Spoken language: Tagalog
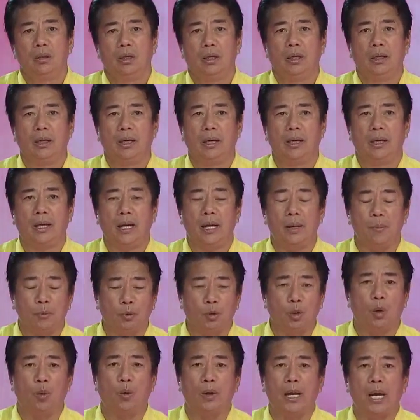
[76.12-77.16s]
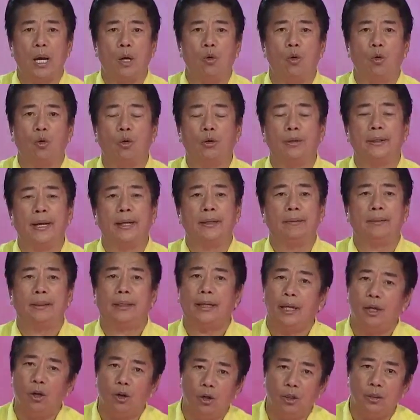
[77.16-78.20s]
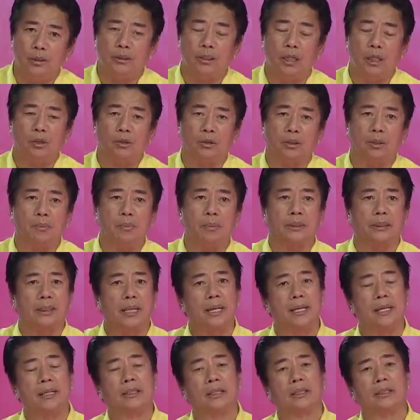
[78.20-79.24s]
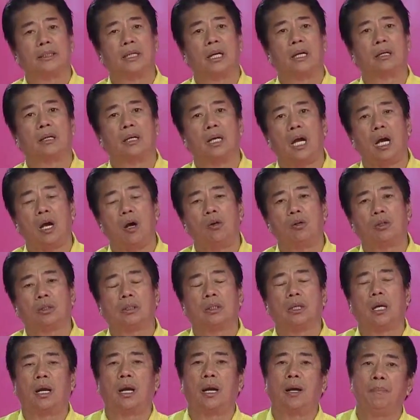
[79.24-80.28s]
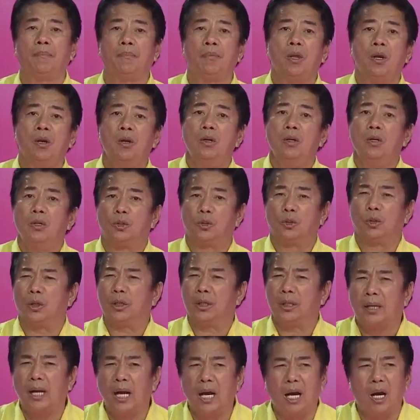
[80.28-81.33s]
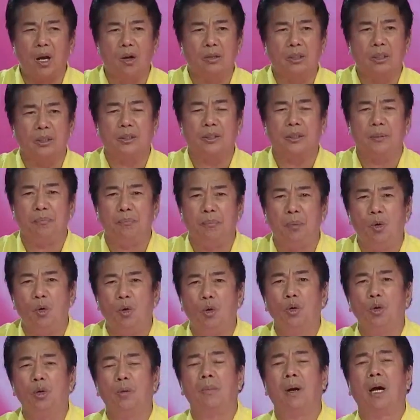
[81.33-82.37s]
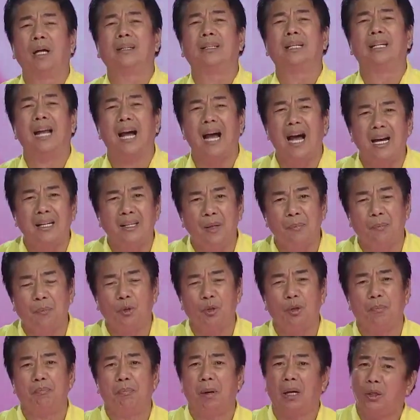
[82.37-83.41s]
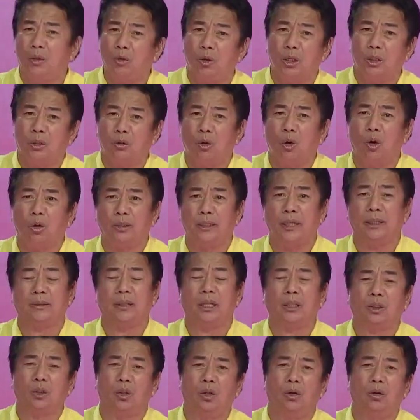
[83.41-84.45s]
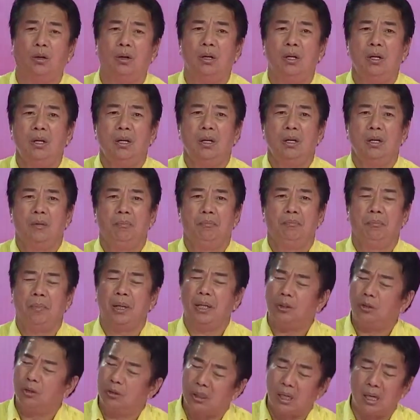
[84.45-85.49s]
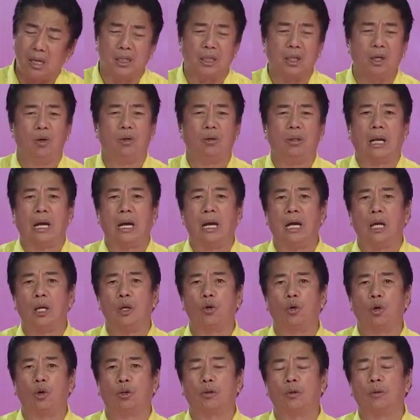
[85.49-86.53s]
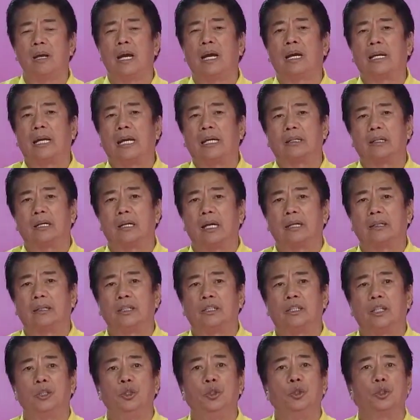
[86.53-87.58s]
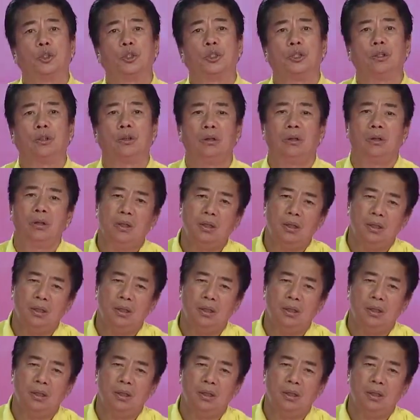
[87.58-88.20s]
Eh, alam ko, wala akong kuryente ngayon. Diyan sa Bisaya, sa Siargao, sa Surigao, sa Cebu. Yung mga dinaanan po ng bagyong itong Odette na to, medyo talaga ho nakakalungkot kung nakikita natin sa news, no?